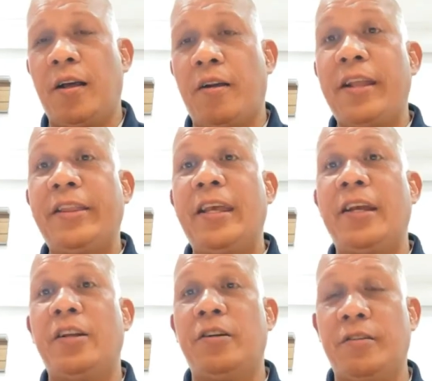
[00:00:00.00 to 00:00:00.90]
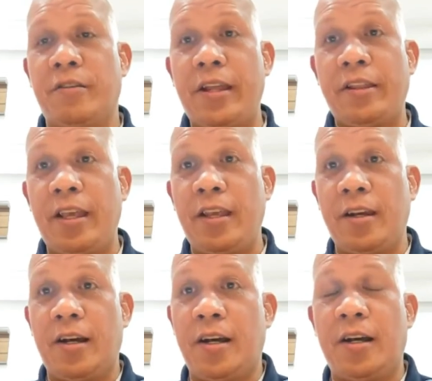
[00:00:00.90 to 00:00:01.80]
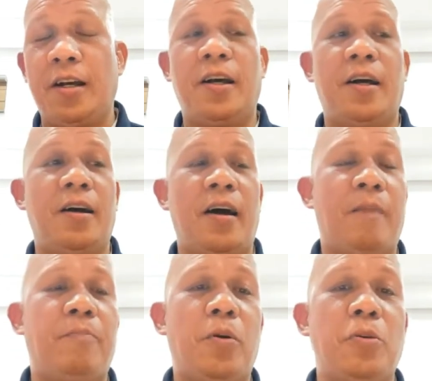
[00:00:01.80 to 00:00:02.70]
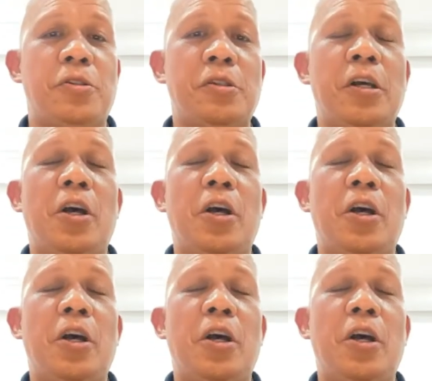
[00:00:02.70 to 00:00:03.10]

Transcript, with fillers: rating ano, rating uh, approach.